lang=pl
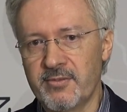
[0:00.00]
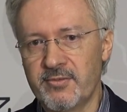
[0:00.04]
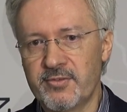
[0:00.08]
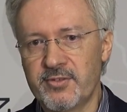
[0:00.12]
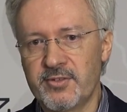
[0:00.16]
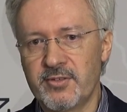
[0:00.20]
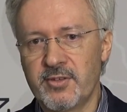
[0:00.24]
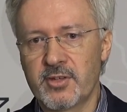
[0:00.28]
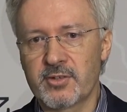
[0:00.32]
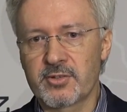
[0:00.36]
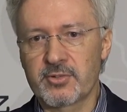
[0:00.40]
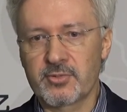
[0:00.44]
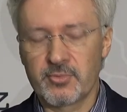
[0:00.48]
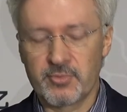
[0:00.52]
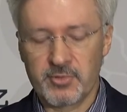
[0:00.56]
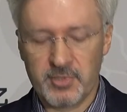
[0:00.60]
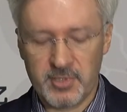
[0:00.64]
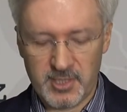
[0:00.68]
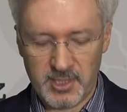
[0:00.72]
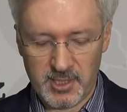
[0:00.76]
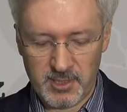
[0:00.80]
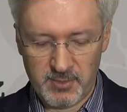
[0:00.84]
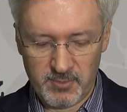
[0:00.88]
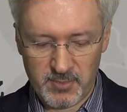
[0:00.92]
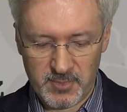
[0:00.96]
W związku z
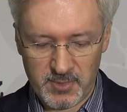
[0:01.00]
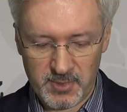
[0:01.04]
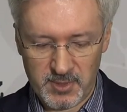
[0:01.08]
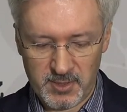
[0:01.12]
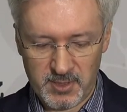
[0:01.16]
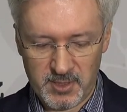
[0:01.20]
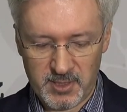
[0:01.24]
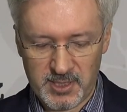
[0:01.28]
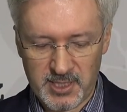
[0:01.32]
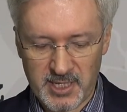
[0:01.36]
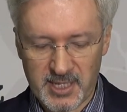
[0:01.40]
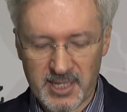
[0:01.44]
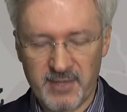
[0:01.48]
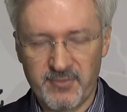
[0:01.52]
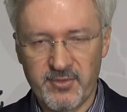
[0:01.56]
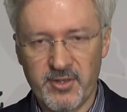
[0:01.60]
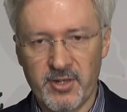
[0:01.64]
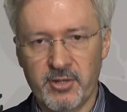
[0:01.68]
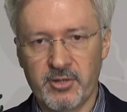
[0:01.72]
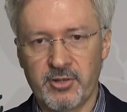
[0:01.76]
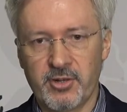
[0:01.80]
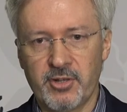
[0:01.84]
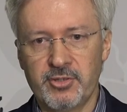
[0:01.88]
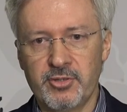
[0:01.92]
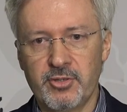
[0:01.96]
tym, y, tak jak
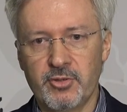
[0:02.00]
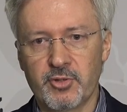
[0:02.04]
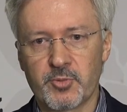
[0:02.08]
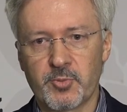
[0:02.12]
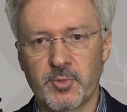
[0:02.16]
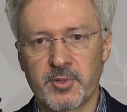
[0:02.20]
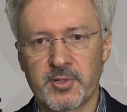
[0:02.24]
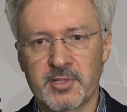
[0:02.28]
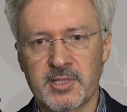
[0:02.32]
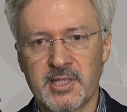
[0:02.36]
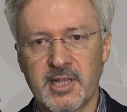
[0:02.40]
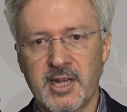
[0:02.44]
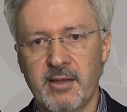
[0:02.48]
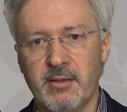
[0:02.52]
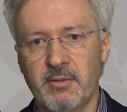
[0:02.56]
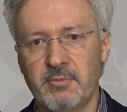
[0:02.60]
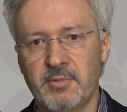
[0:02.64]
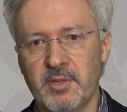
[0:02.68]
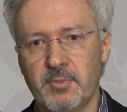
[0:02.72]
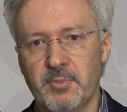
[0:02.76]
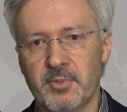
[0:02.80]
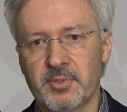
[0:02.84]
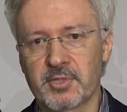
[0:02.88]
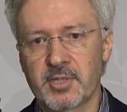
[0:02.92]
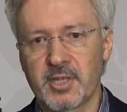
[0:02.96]
wielokrotnie już starałem
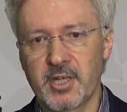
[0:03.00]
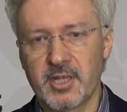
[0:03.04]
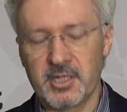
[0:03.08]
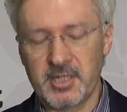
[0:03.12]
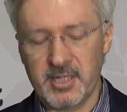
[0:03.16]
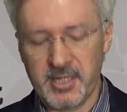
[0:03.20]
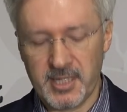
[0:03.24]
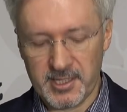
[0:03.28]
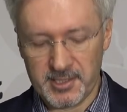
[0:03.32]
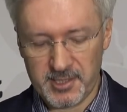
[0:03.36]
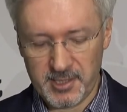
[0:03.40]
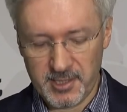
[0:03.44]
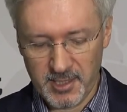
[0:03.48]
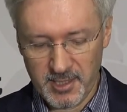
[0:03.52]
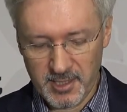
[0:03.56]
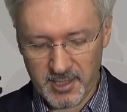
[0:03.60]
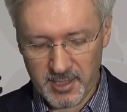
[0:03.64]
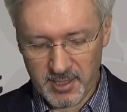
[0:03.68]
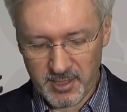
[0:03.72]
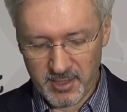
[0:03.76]
się podkreślać,